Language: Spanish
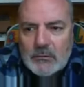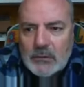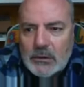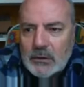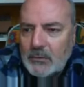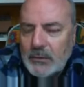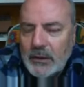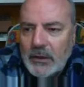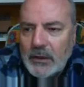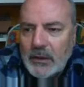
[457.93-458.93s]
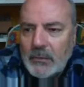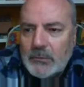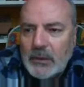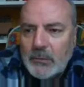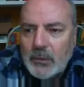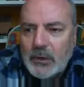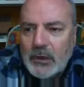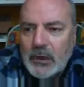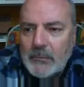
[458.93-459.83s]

Bueno, parece que vamos a poner el